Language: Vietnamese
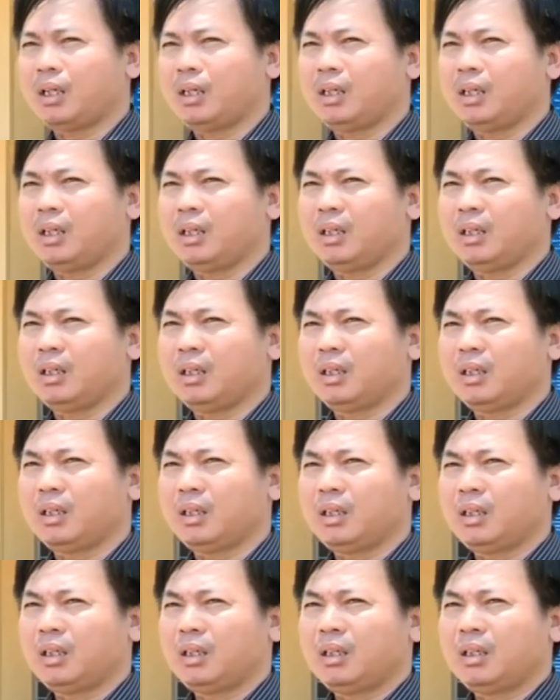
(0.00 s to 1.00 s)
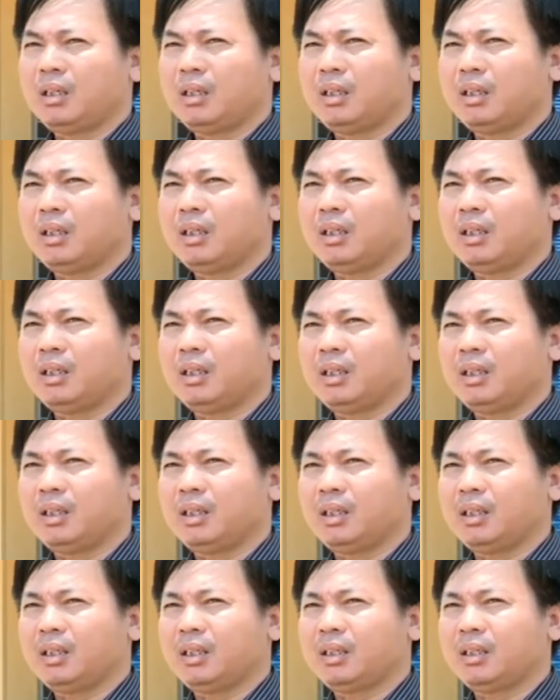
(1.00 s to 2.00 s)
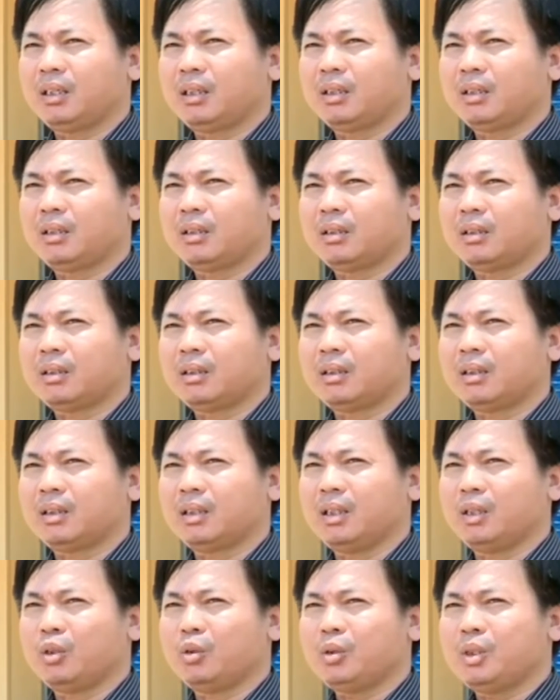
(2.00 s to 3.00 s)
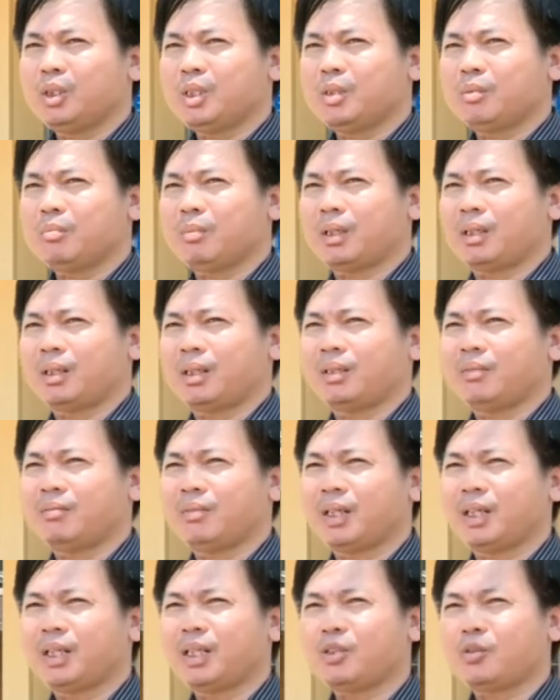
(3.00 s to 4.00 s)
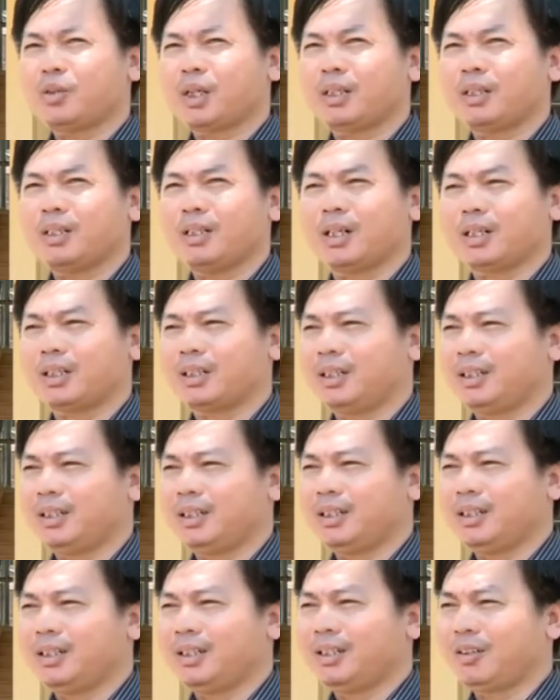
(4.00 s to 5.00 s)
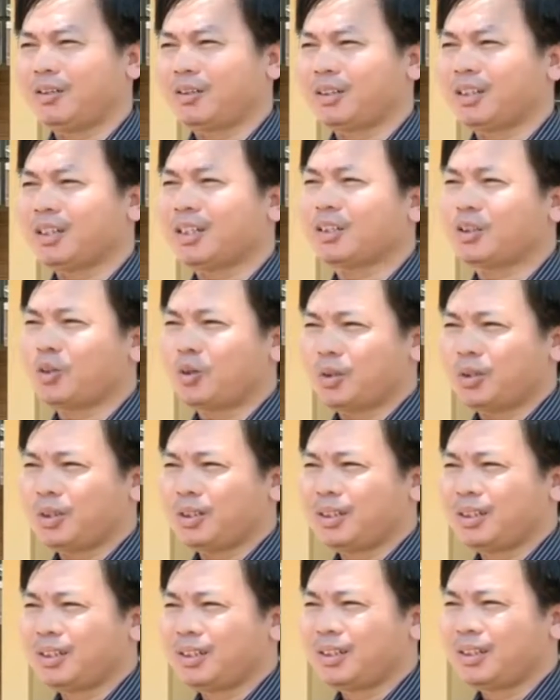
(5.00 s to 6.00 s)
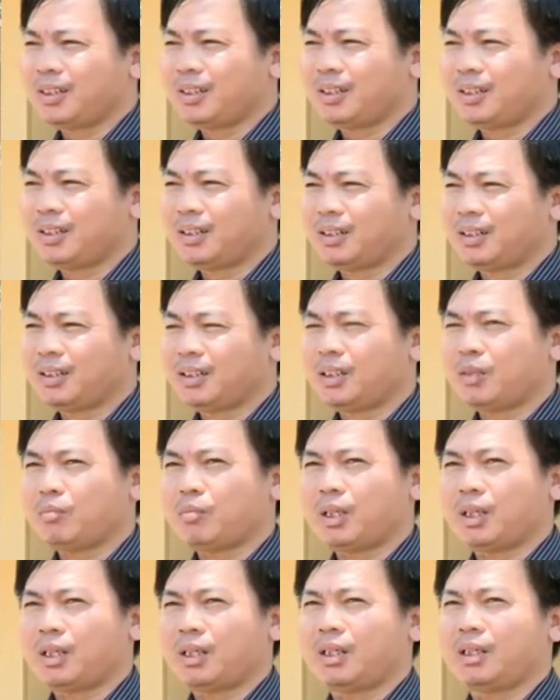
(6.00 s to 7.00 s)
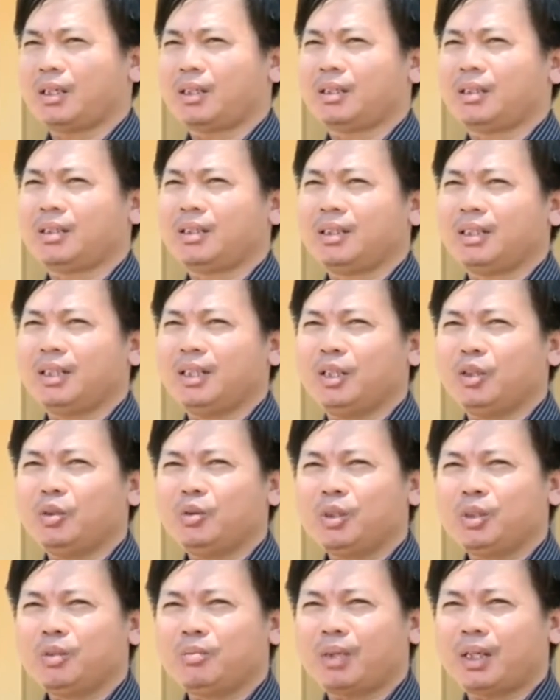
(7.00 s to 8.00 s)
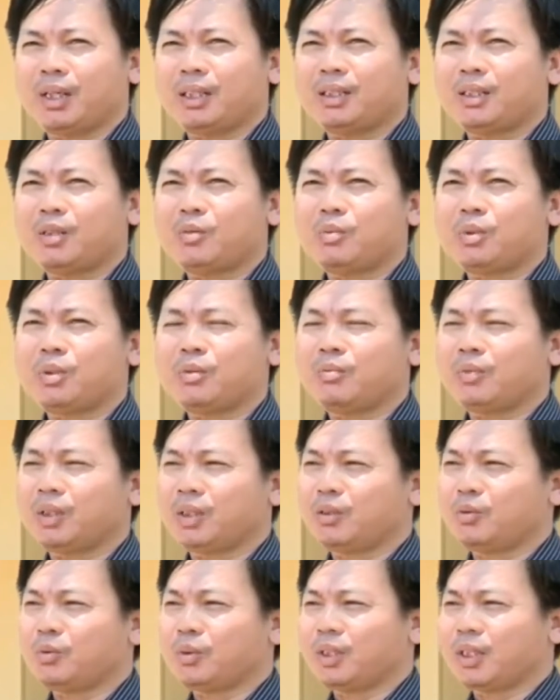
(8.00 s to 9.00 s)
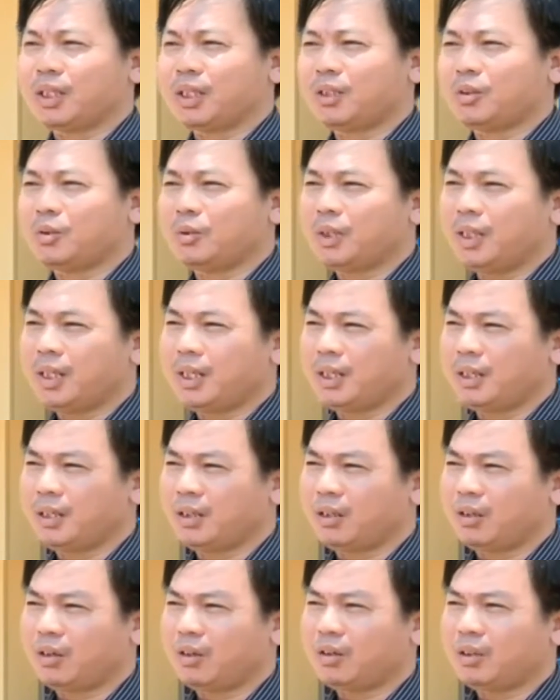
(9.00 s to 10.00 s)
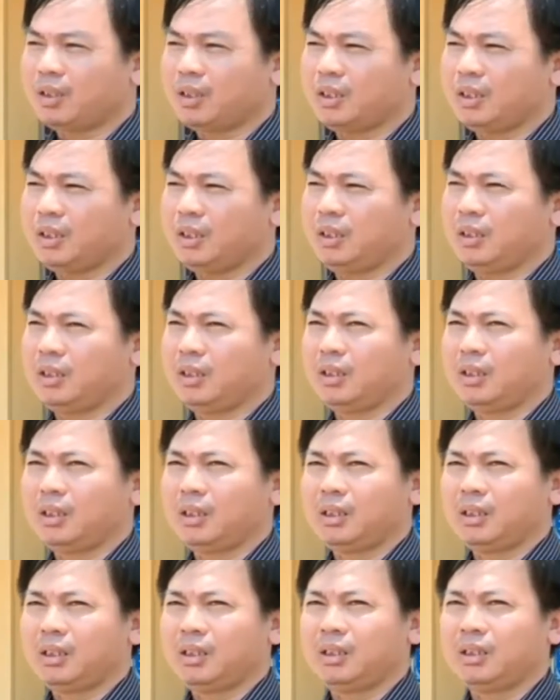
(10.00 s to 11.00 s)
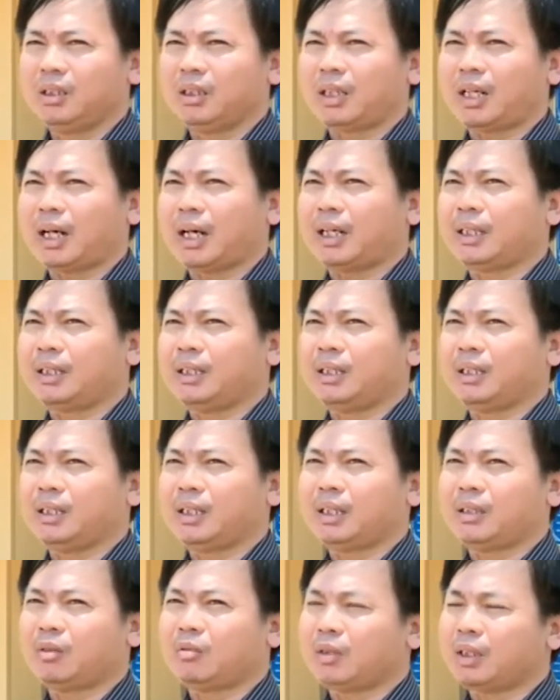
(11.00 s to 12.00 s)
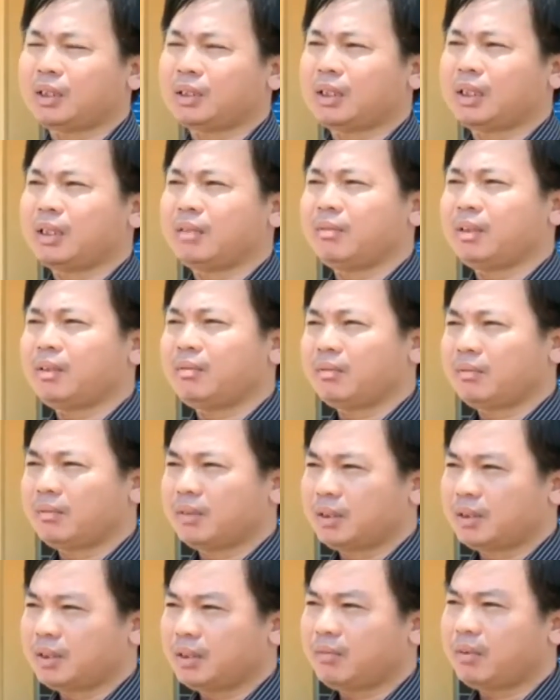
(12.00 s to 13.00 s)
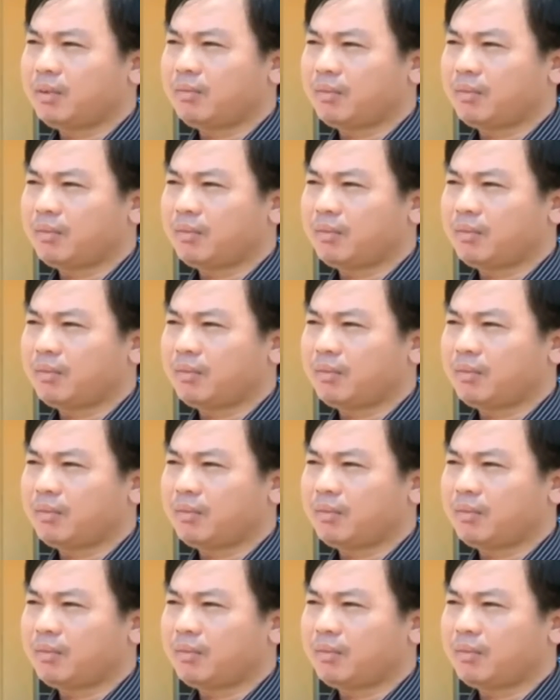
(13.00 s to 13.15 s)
thì thì thì, thì nếu như mà anh về kinh doanh được thì thì nó rất là tốt. Nhưng mà nếu như mà anh không không vận dụng được cái số tiền đó thì thì ngược lại thì anh cũng là sẽ rất vất rất vất